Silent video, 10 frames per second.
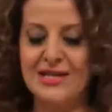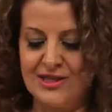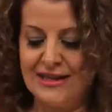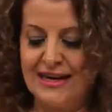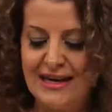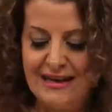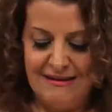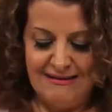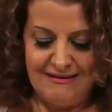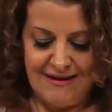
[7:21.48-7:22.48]
اشتغل
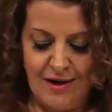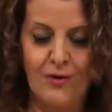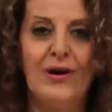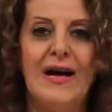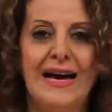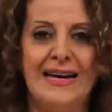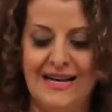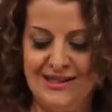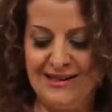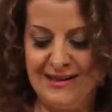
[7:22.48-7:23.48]
ارق هاي
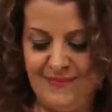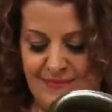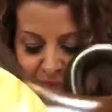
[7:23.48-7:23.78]
العجينه